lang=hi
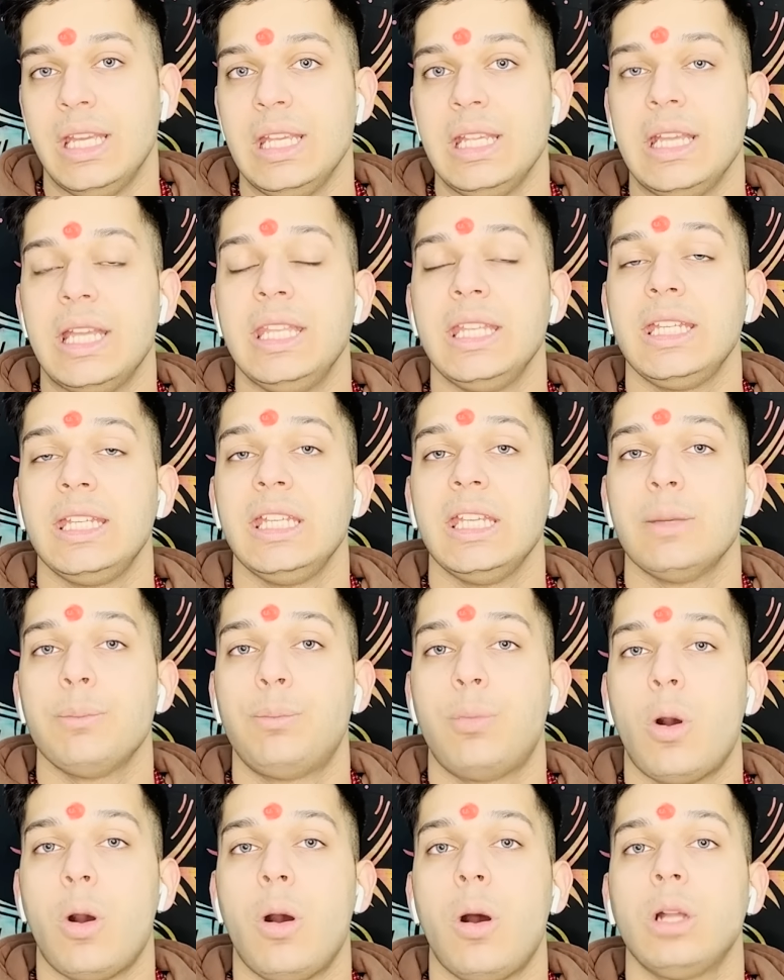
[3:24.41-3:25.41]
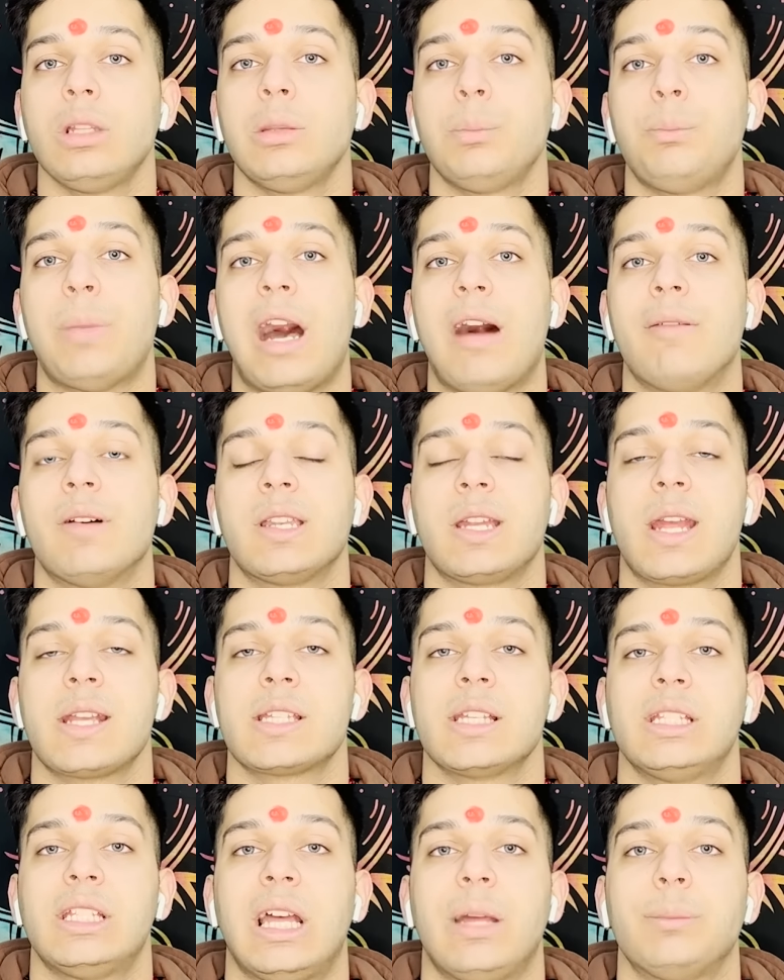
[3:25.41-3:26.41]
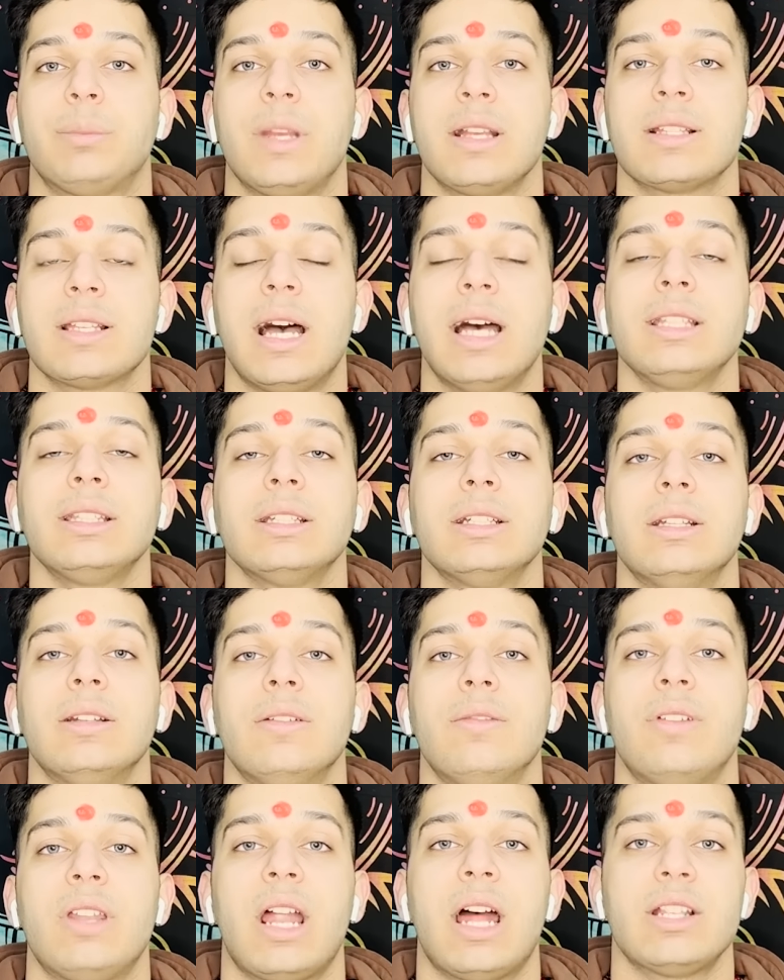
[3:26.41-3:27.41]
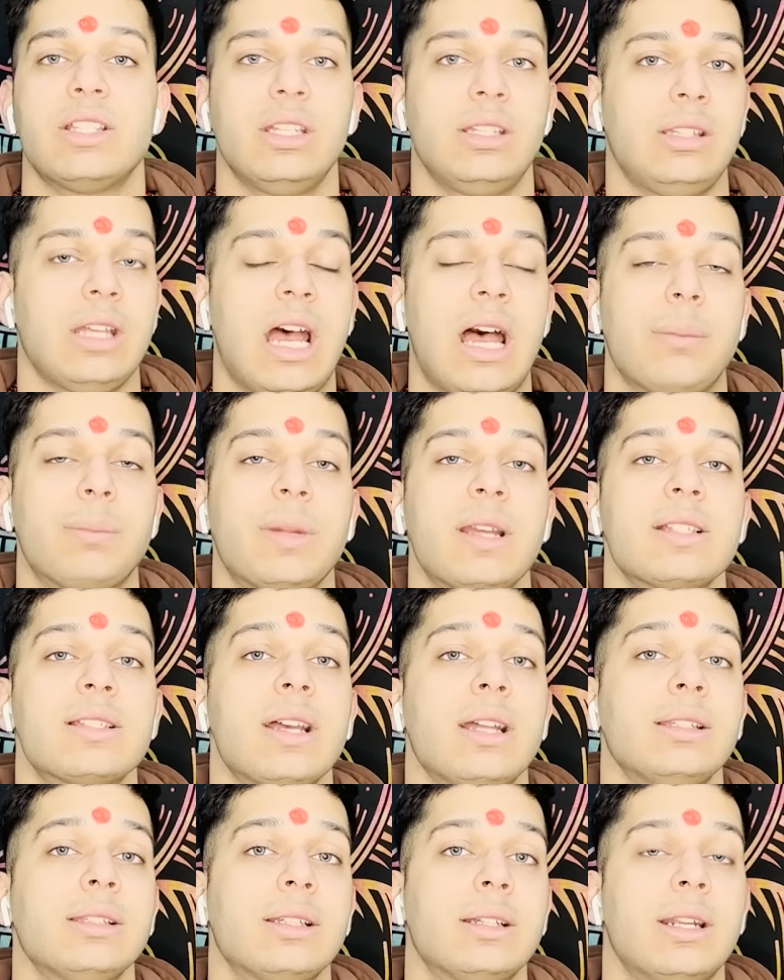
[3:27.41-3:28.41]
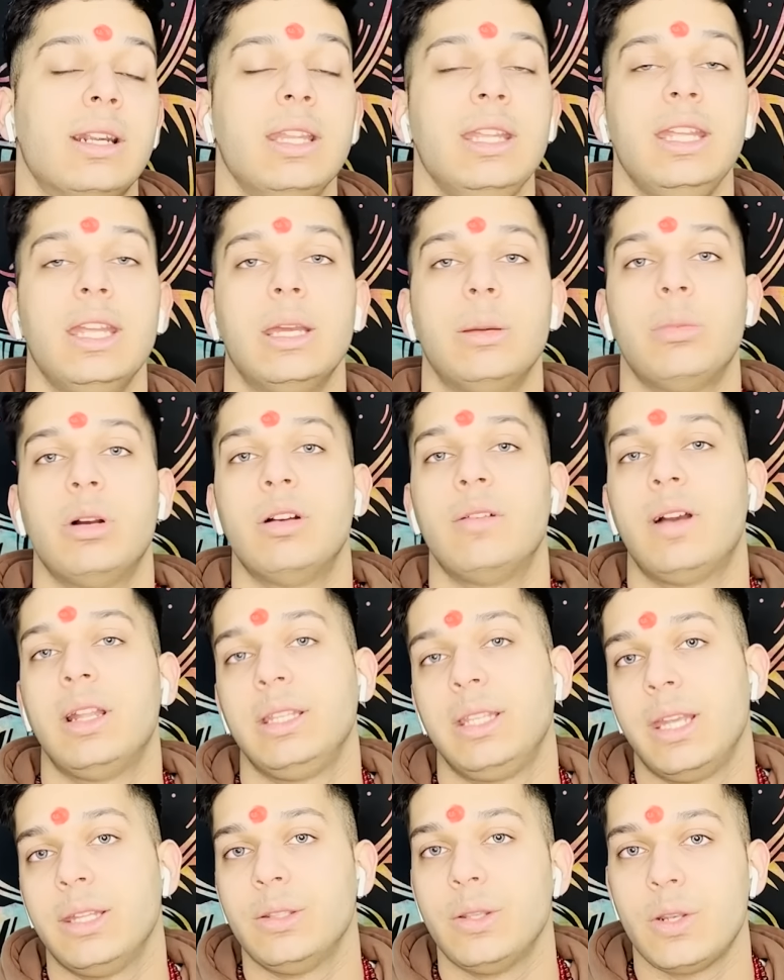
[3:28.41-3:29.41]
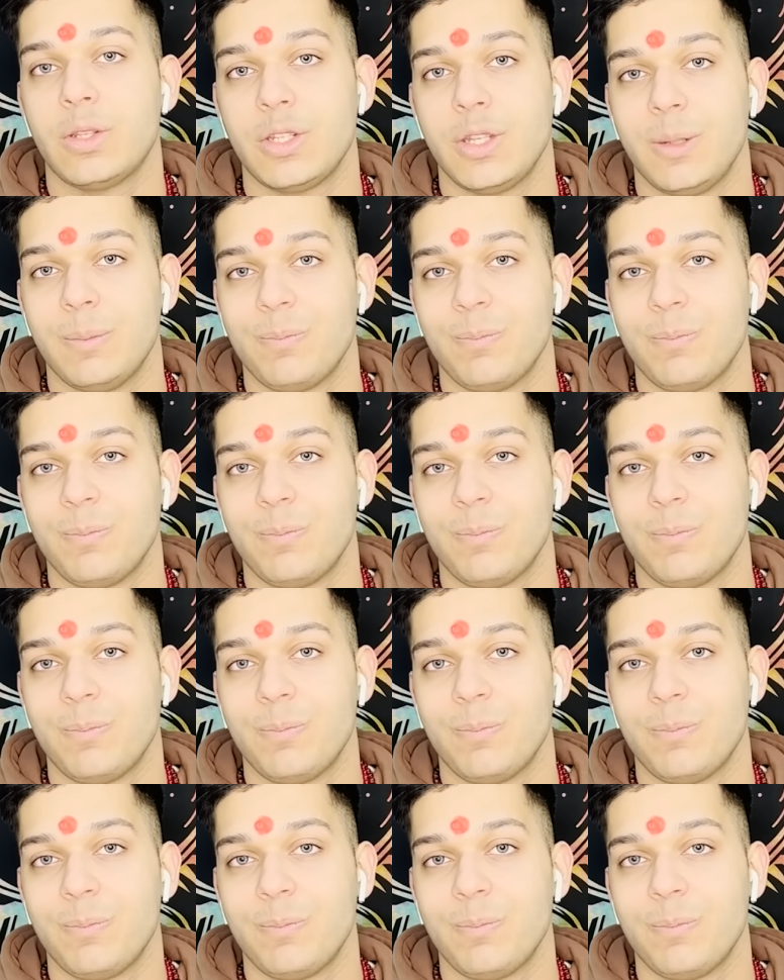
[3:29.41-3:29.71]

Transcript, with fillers: यानी कि ये बहुत पावर के साथ आपके साथ विराजित आपके साथ खड़ी है भगवान की एनर्जी